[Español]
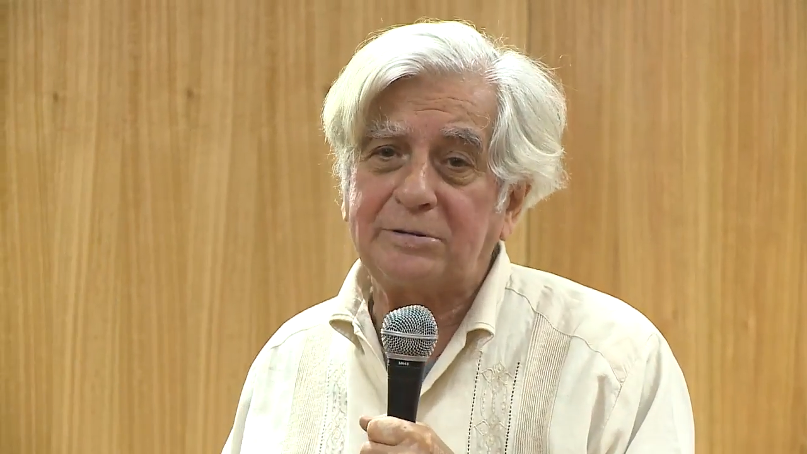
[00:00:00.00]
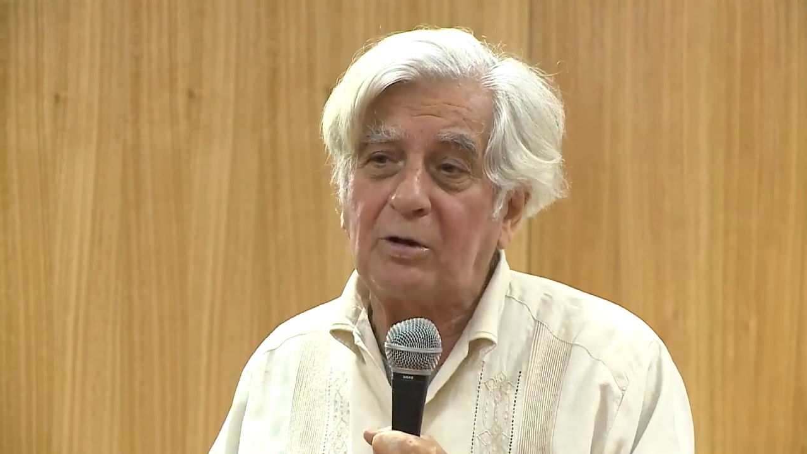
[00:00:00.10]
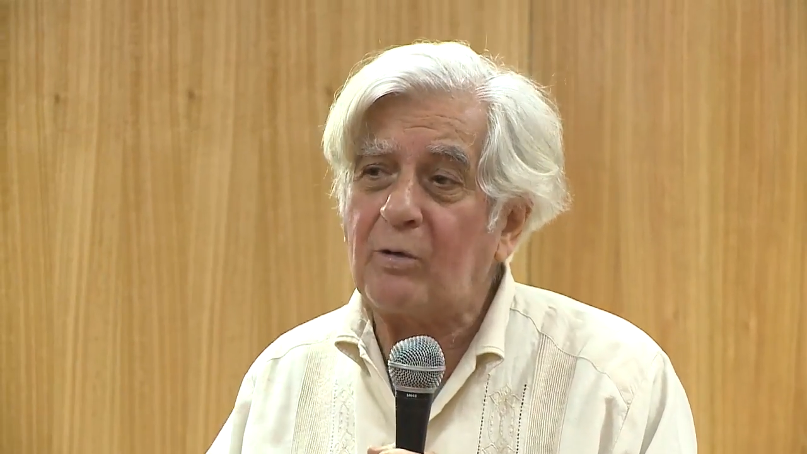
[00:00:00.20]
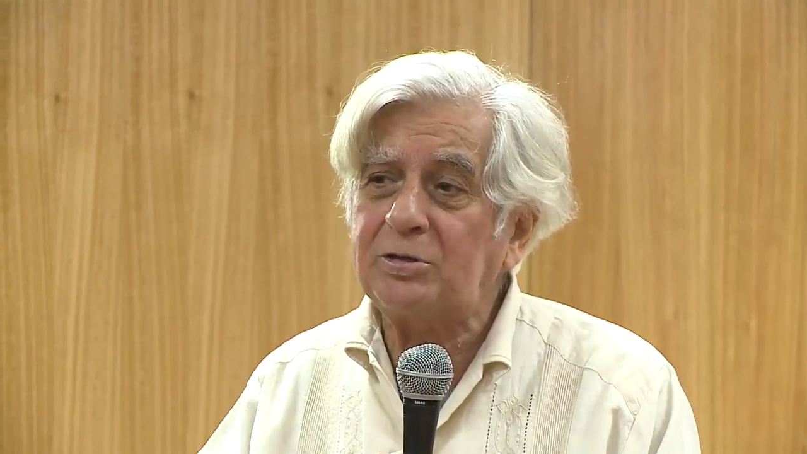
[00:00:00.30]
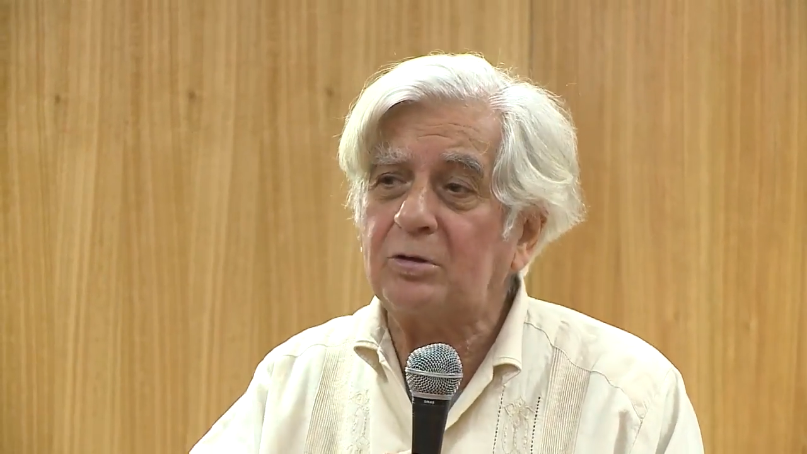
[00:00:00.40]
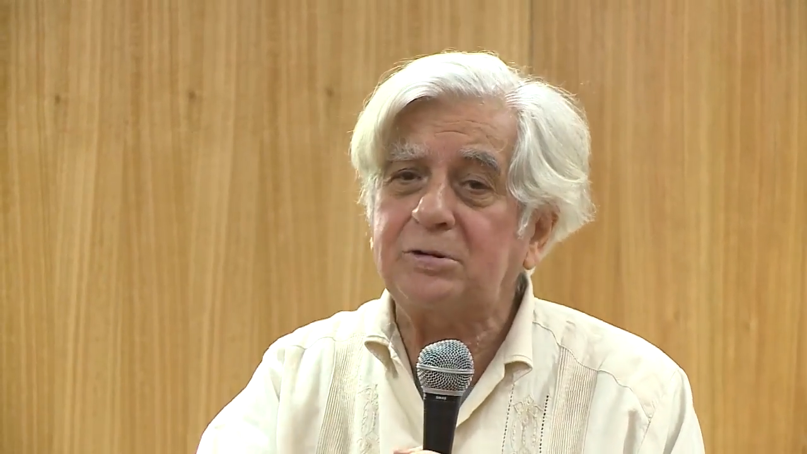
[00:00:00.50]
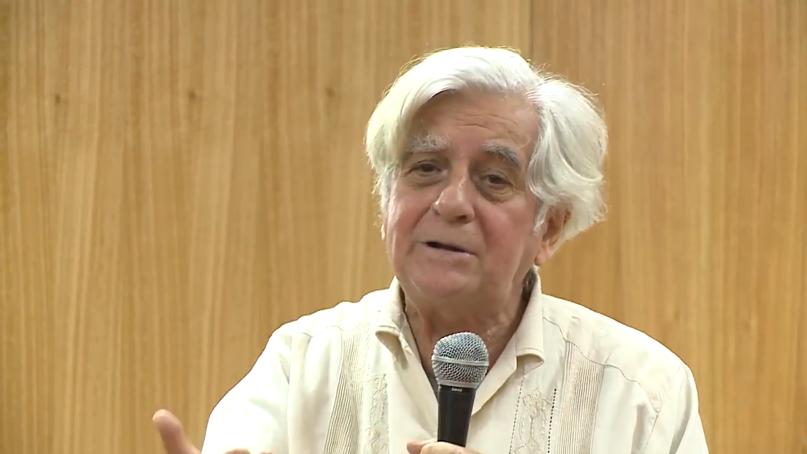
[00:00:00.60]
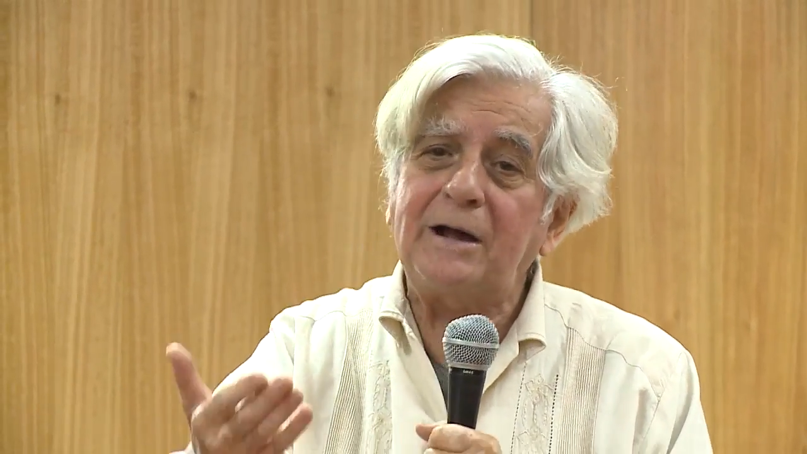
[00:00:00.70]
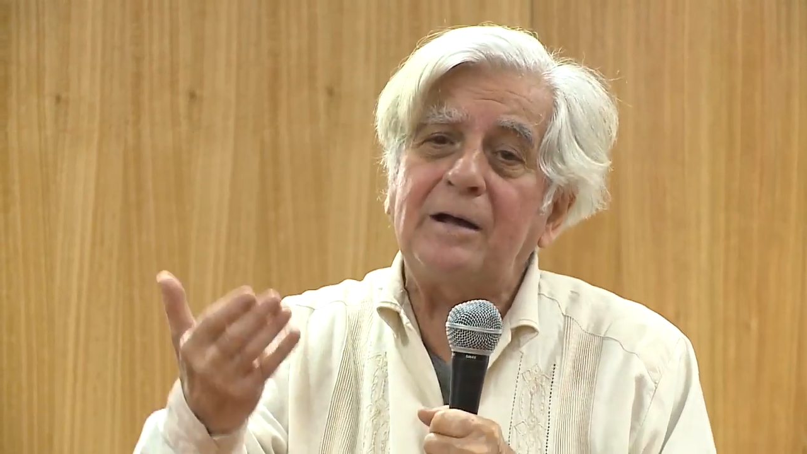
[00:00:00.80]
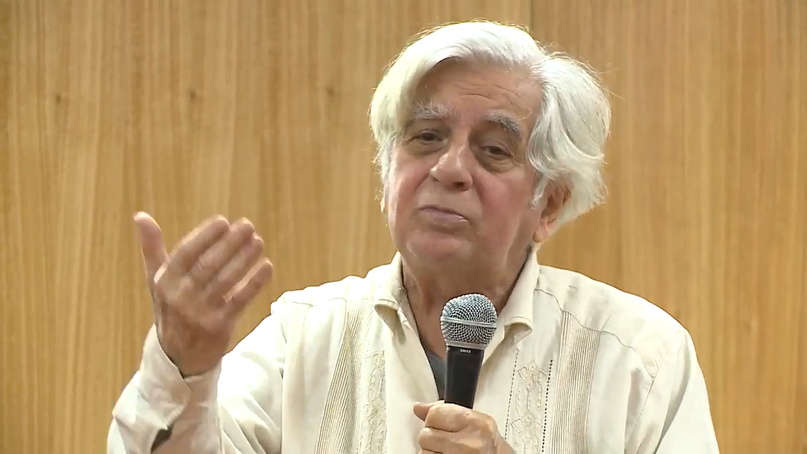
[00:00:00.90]
¿Y cuánto
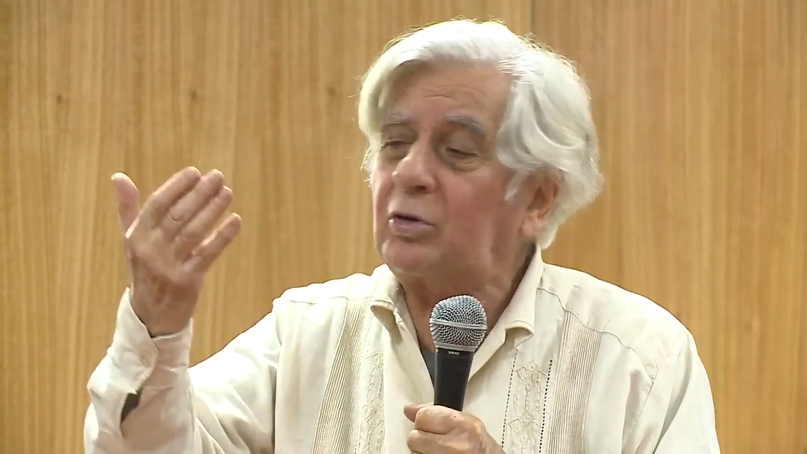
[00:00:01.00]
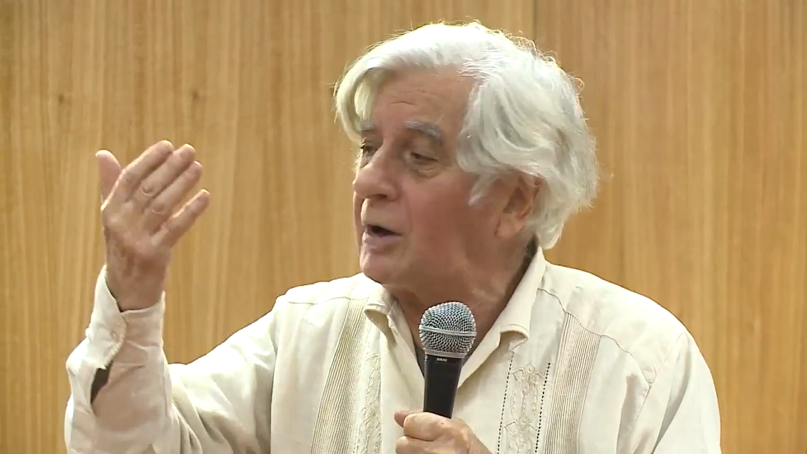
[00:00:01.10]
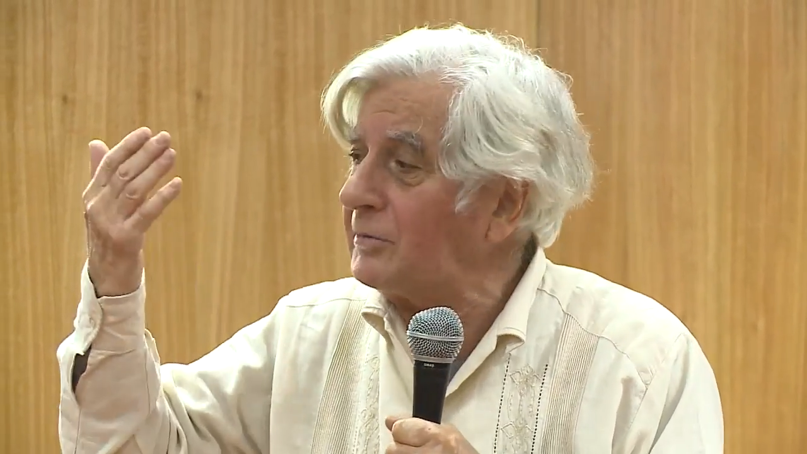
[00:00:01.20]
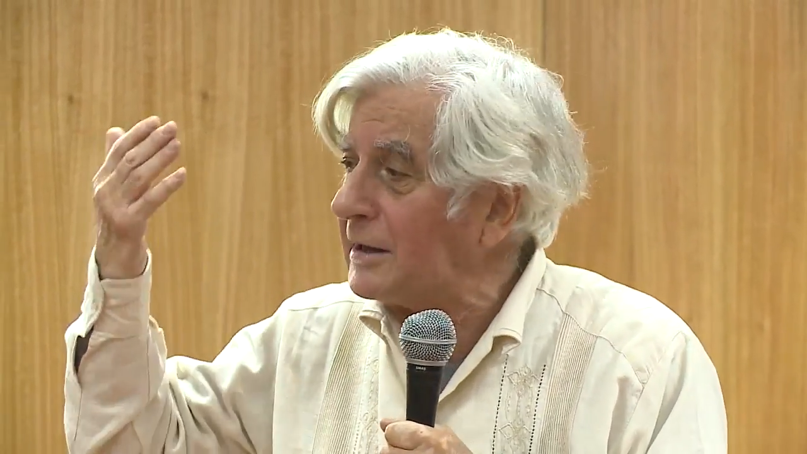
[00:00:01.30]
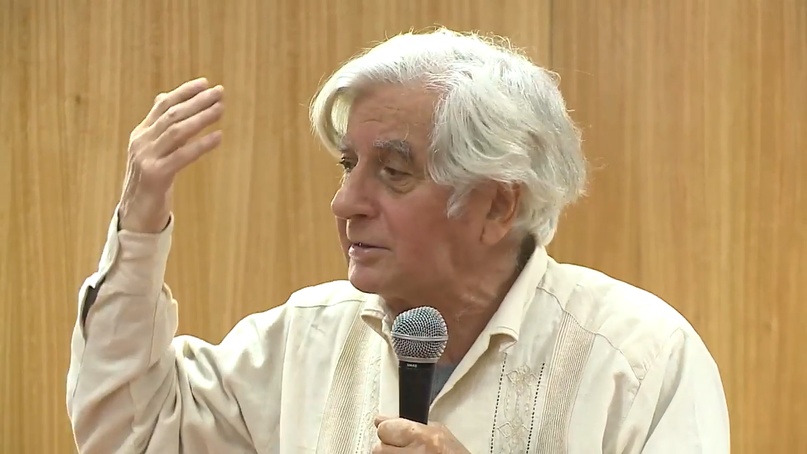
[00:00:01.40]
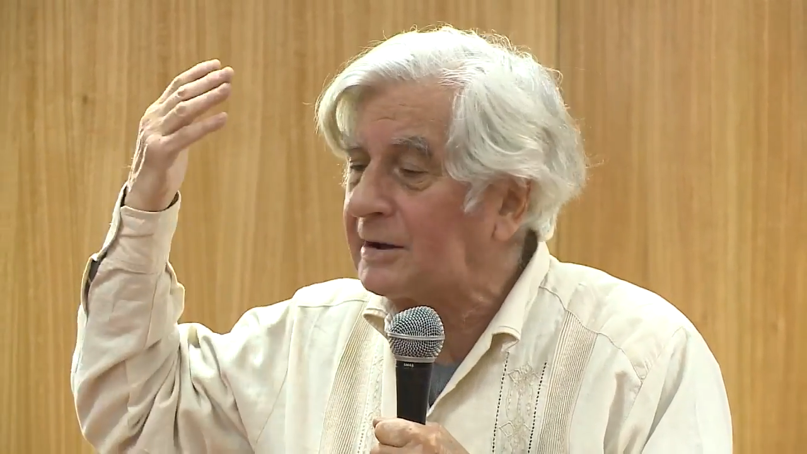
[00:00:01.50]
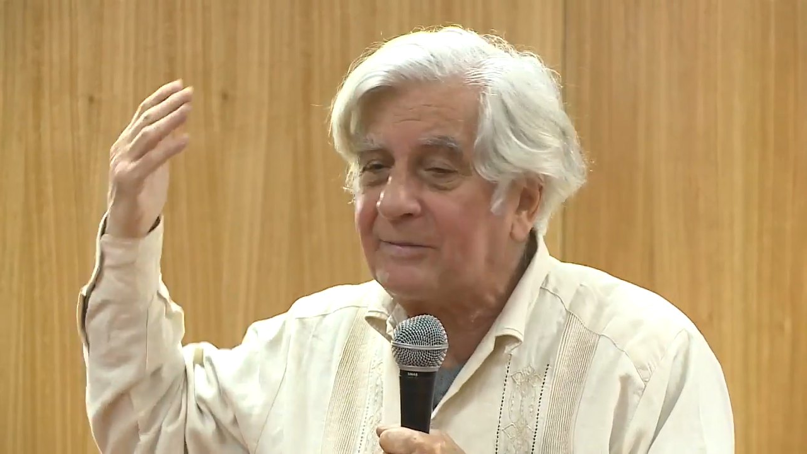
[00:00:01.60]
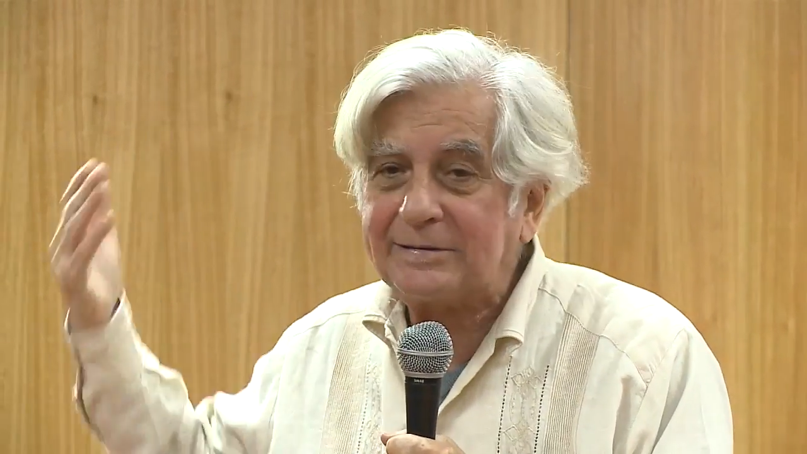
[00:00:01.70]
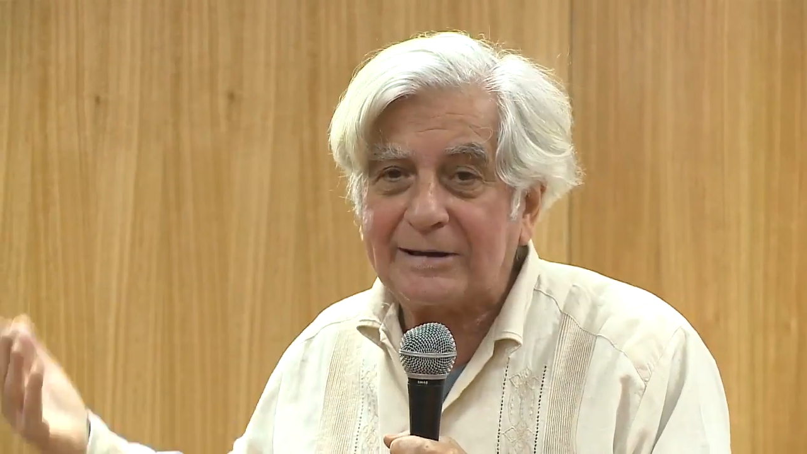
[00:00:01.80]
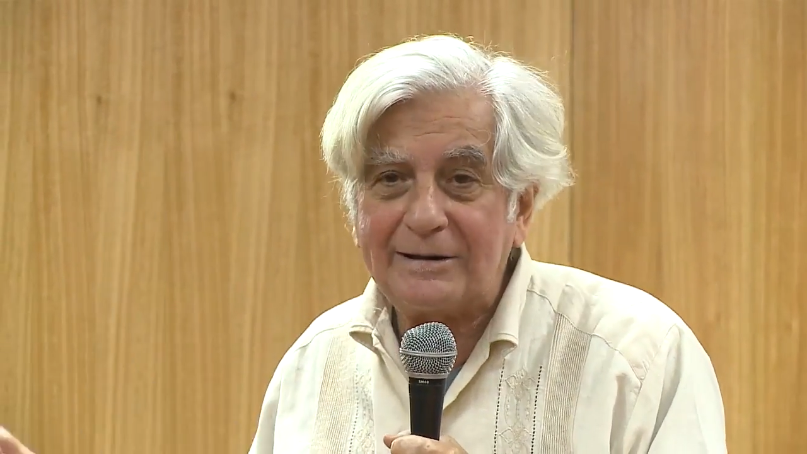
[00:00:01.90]
sigue todavía esa
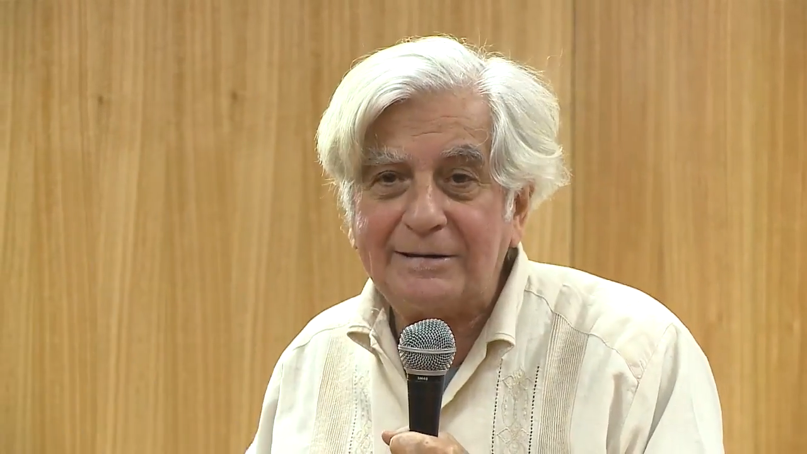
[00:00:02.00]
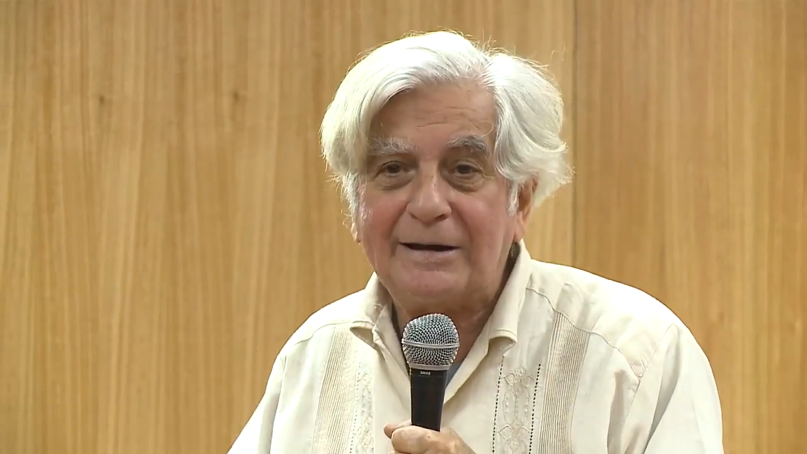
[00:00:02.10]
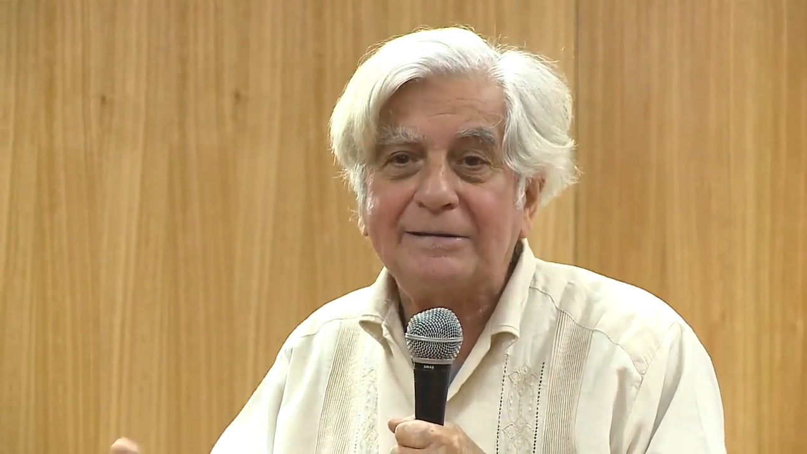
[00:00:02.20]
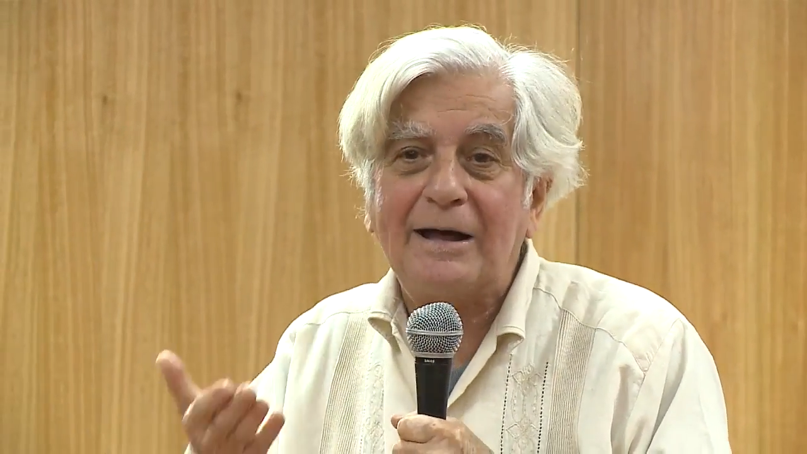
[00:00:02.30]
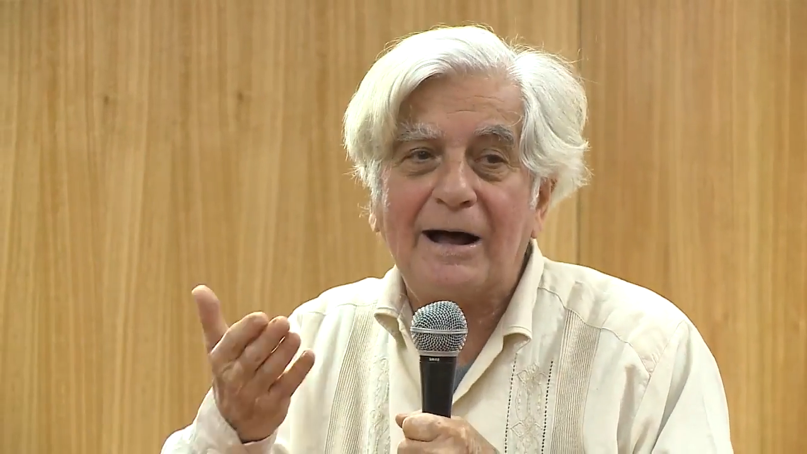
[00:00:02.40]
mentalidad